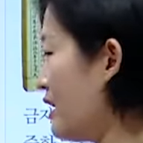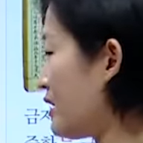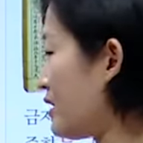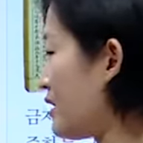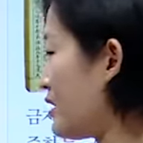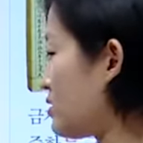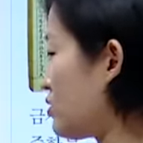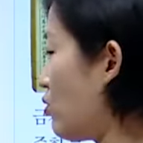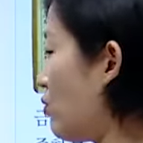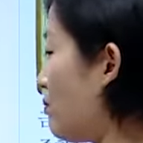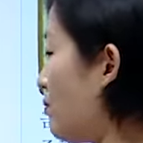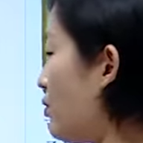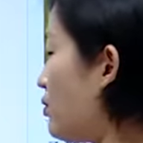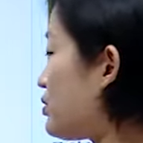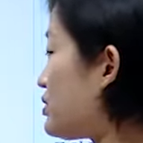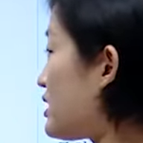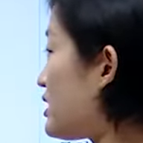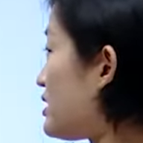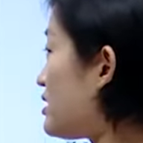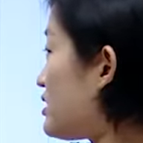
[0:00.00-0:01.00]
그래서
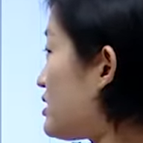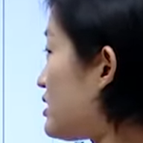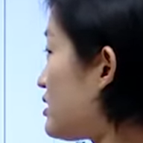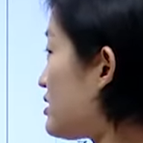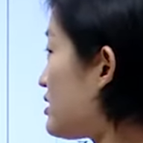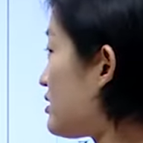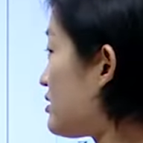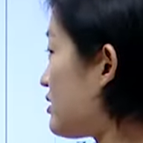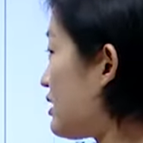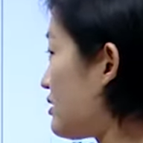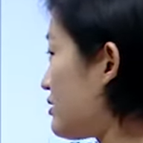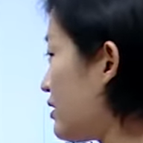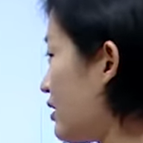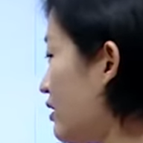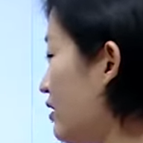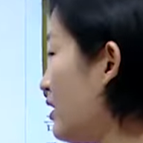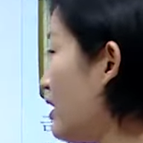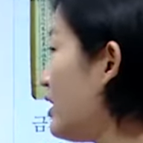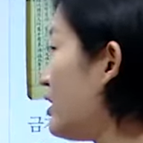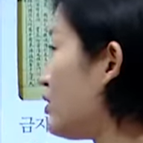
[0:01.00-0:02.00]
호포제를 실시를
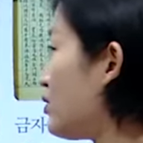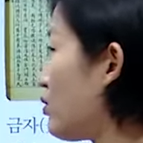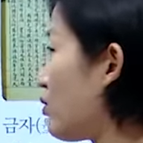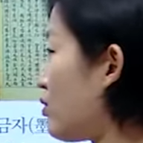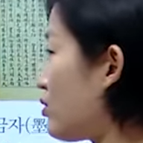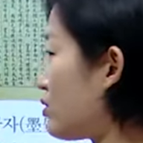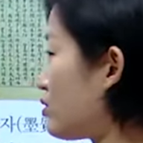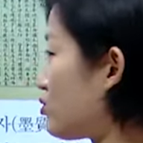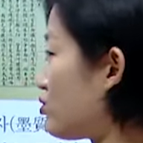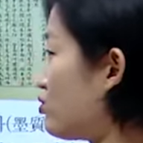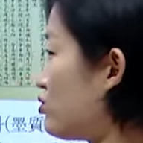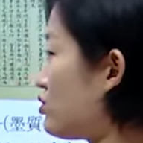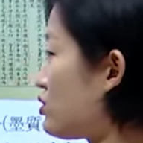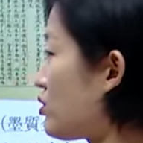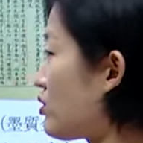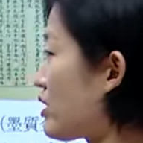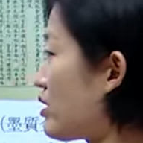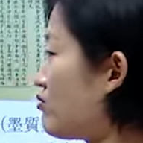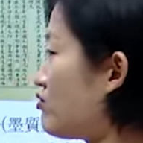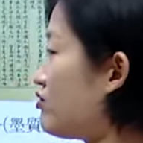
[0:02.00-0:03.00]
해서 요거를
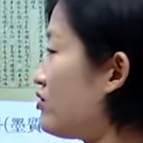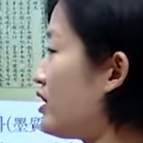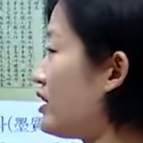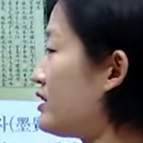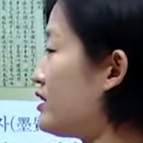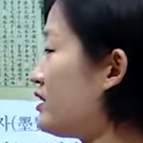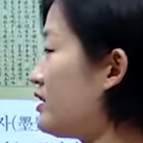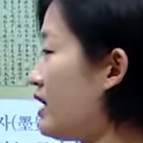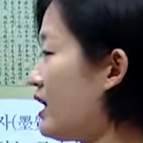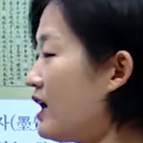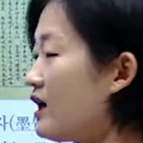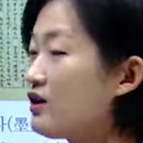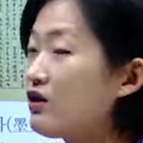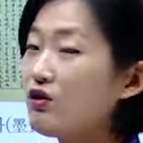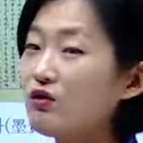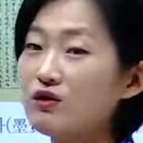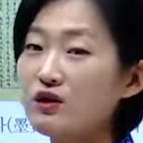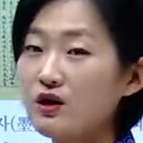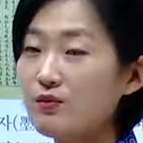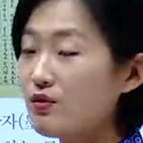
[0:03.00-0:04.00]
군정의 문란을
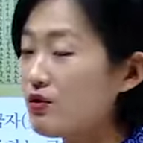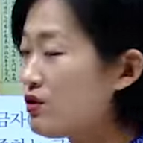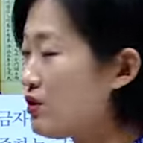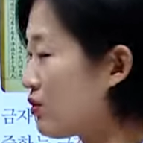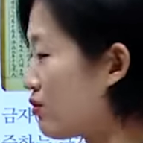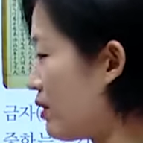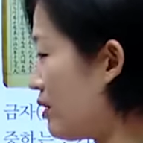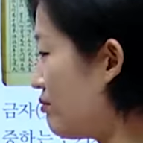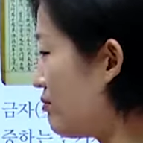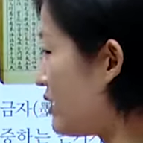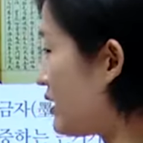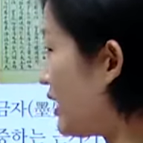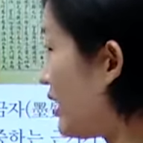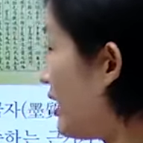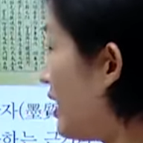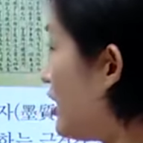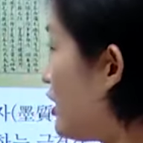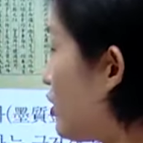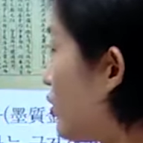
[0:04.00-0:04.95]
해결을 해보려고 합니다.